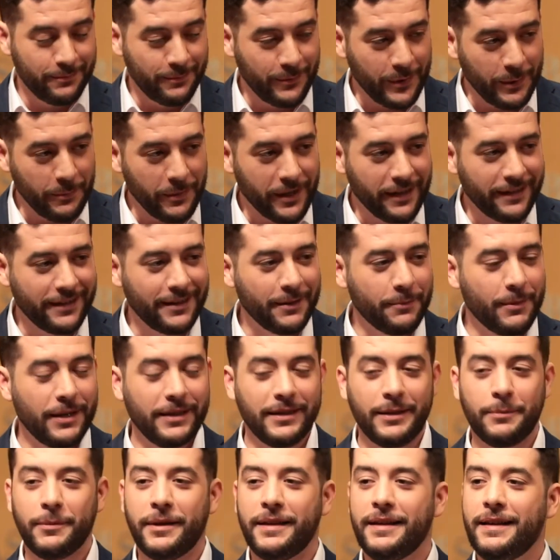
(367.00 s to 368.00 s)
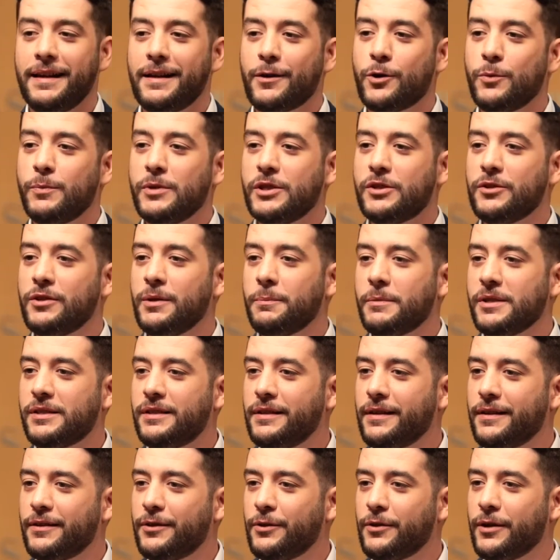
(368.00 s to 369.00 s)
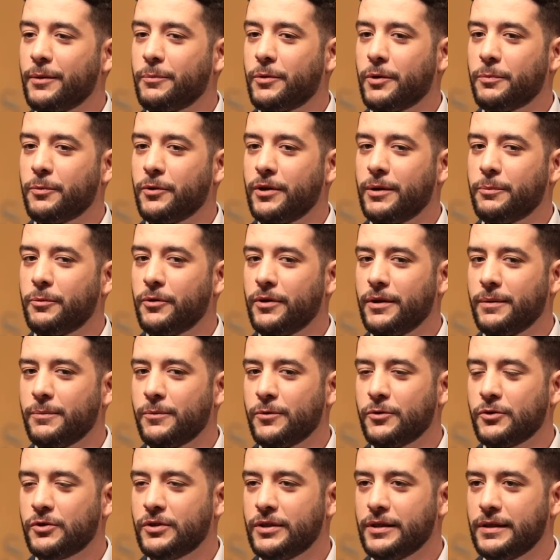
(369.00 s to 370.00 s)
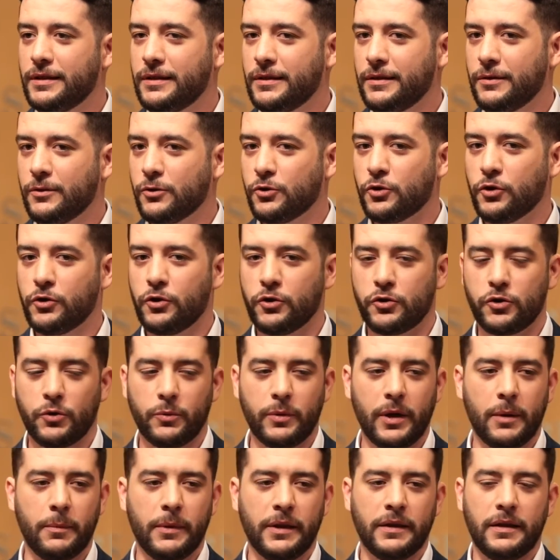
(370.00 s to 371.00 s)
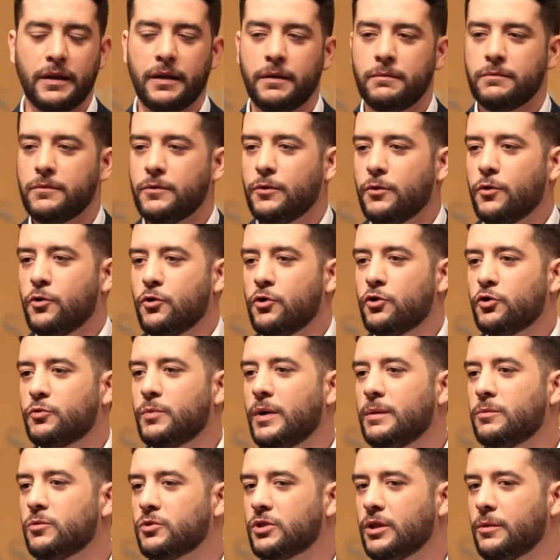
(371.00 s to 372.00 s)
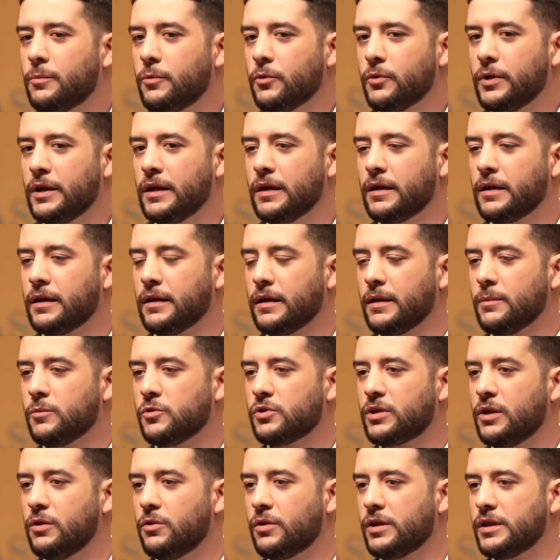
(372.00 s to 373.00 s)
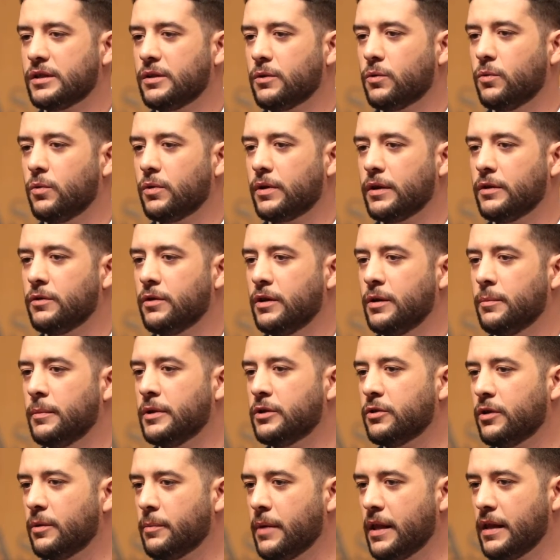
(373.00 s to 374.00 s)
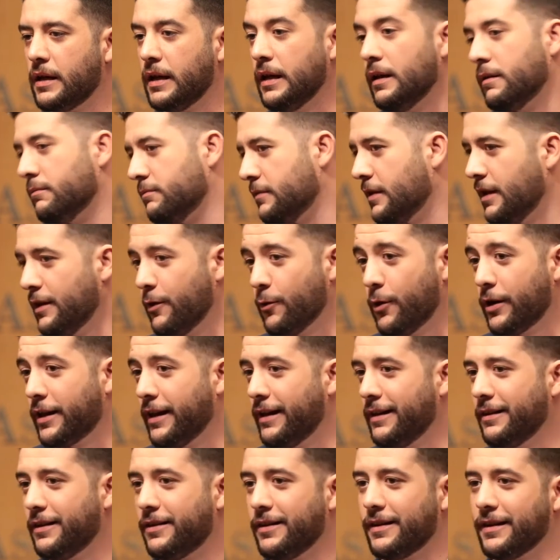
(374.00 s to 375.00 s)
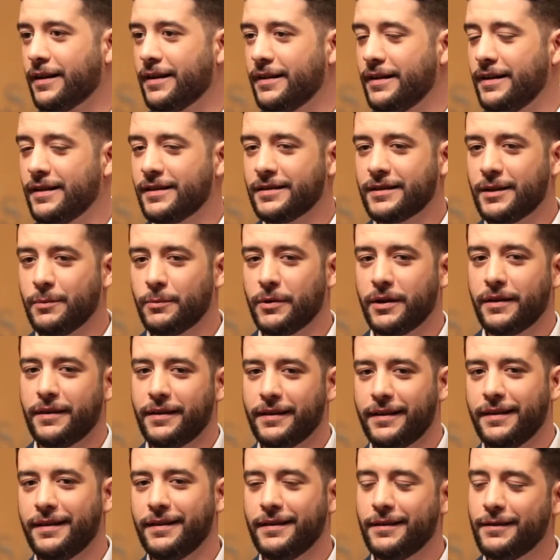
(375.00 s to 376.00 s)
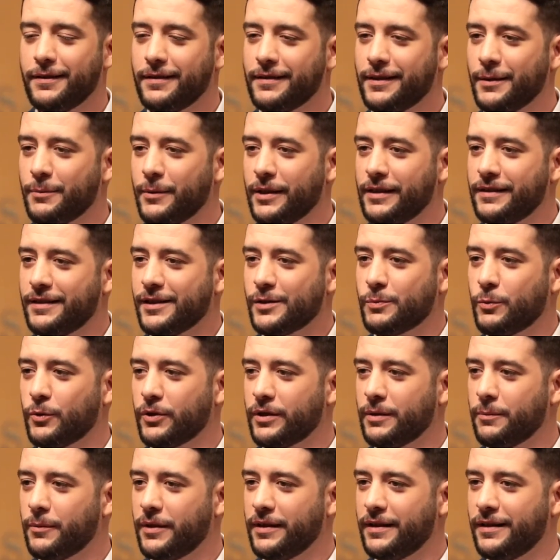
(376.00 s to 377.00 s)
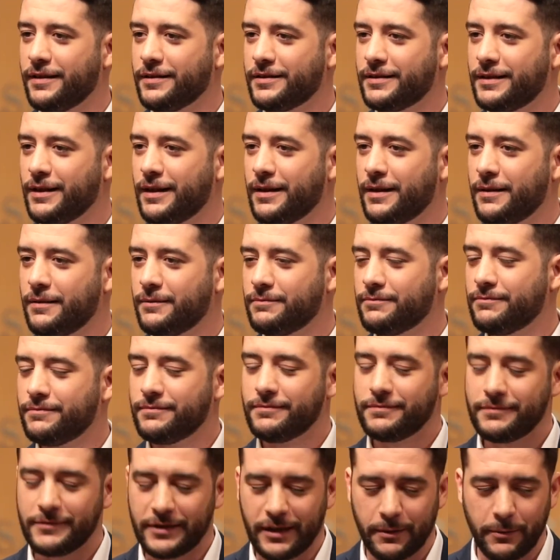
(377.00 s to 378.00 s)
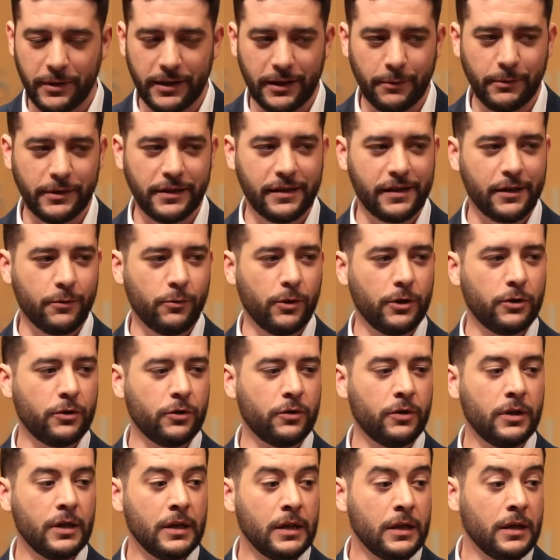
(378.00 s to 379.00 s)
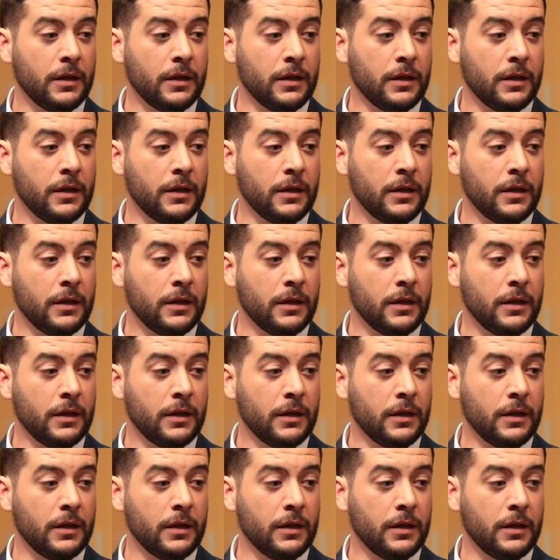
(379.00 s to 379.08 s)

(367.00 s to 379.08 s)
primer tema, el tema de la comisión de investigación que propone Podemos, eh, nosotros obviamente no nos vamos a oponer. Creemos que lo que está ocurriendo en el metro de Madrid, al igual que en el cercanías, que parece que el tema del transporte en Madrid está tremendamente revuelto,